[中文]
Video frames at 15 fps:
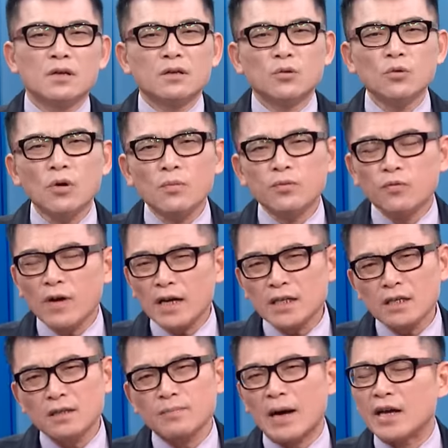如果发
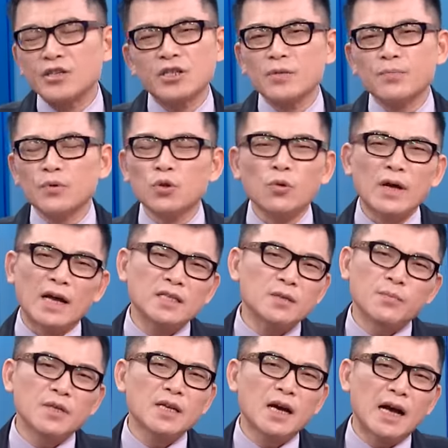现盘势不对，还怎
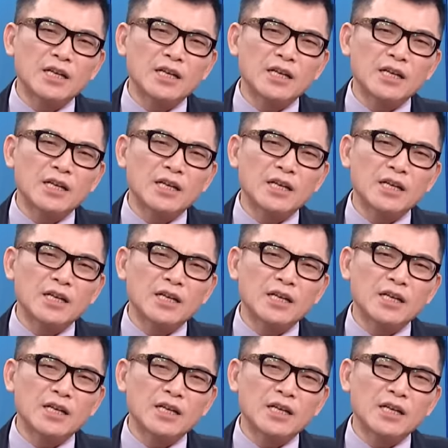么样？